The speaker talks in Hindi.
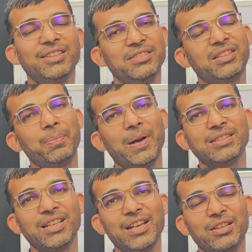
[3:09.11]
किसके
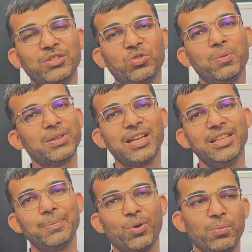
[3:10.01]
पास जाए किसको
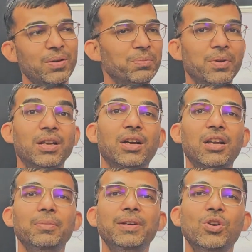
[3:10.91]
बताएं ये प्रॉब्लम मैंने
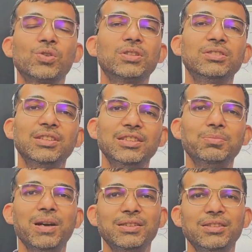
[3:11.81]
कहा अरे भाई डॉक्टर से
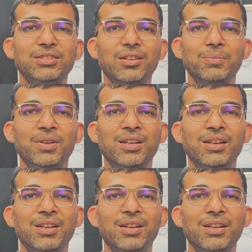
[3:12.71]
किस बात की शर्म